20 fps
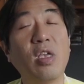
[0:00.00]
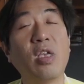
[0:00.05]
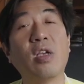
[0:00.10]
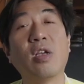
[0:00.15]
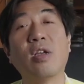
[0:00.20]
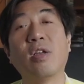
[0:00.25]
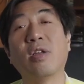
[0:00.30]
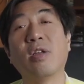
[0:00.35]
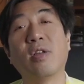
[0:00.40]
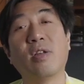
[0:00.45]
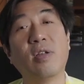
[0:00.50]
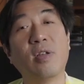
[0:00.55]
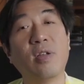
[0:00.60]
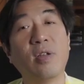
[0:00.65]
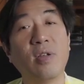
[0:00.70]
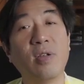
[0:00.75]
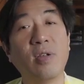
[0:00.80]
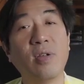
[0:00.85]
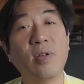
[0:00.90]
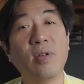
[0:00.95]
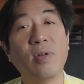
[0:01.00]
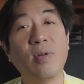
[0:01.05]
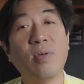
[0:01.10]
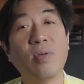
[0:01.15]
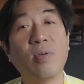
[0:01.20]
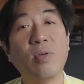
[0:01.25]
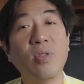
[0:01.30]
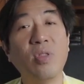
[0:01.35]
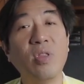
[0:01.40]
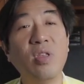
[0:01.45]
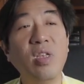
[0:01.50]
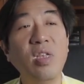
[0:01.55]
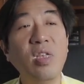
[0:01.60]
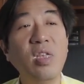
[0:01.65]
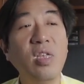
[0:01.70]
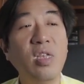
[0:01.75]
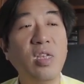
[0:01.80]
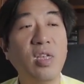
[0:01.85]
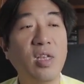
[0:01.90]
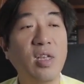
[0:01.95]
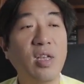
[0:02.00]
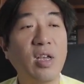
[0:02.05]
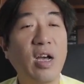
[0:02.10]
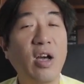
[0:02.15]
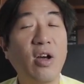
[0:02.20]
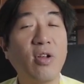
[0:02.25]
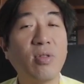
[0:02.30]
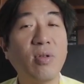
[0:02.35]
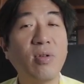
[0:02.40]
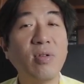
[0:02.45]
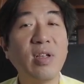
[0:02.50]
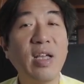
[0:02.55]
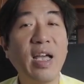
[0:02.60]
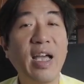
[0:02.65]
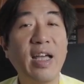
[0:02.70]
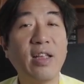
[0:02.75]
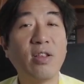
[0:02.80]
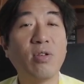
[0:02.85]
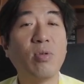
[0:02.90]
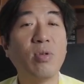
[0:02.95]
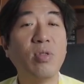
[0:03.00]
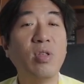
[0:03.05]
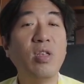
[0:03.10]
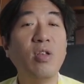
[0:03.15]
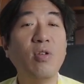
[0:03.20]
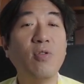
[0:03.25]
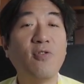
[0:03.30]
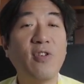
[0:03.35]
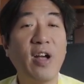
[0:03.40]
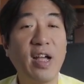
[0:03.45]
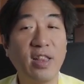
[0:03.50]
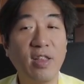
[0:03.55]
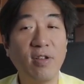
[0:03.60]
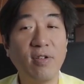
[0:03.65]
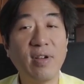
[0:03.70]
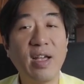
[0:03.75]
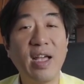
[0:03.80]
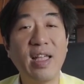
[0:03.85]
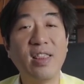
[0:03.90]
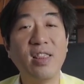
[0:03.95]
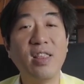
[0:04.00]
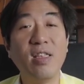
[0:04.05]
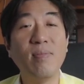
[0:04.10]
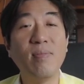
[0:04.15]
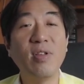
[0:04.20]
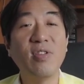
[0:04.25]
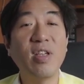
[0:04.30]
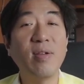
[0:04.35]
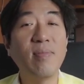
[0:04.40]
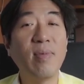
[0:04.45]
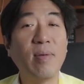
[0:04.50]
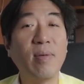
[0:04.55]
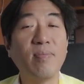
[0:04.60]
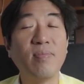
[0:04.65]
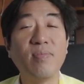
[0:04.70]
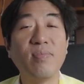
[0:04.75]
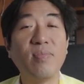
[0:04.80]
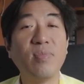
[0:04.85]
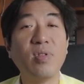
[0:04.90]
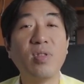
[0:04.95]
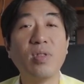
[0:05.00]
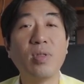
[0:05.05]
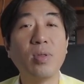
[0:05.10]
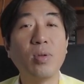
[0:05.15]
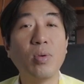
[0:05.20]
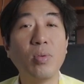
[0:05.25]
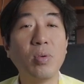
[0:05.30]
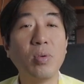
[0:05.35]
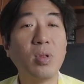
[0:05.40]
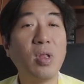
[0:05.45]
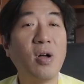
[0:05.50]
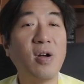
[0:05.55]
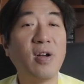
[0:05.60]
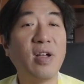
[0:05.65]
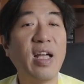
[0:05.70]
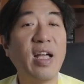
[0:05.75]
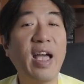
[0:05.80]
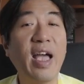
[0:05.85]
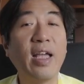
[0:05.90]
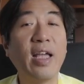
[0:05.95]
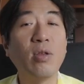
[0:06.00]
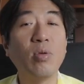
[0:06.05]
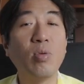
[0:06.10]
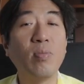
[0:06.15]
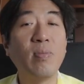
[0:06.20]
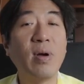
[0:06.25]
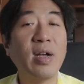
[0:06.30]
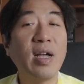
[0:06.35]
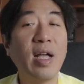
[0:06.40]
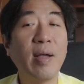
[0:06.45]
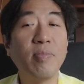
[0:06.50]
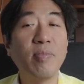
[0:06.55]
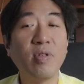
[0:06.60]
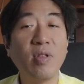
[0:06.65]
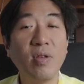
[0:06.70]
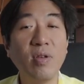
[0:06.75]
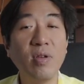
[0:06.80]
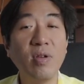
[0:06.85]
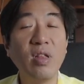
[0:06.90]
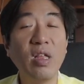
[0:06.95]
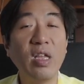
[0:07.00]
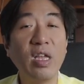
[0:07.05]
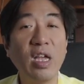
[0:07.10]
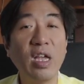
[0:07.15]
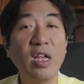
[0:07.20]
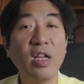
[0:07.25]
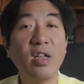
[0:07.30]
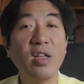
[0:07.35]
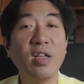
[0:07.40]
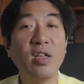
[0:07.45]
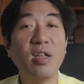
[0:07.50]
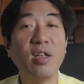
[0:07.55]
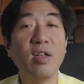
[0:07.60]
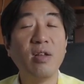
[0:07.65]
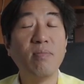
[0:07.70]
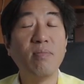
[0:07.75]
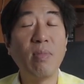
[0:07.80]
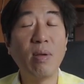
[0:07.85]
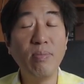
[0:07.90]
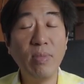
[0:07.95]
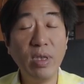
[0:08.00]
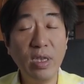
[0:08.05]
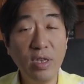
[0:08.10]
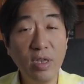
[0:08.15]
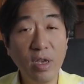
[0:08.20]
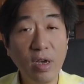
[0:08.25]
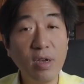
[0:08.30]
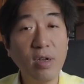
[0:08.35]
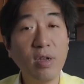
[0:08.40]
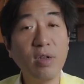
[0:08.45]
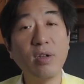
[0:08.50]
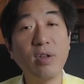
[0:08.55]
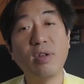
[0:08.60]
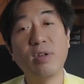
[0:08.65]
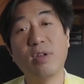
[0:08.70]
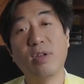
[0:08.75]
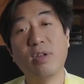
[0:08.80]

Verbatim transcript: น้องเองคนที่เขาต้องการคนที่อยู่ฝั่งเดียวกันที่ไม่ใช่แบบถูกหลอกขายถูกบังคับซื้ออะไรเงี้ยมันมีเยอะ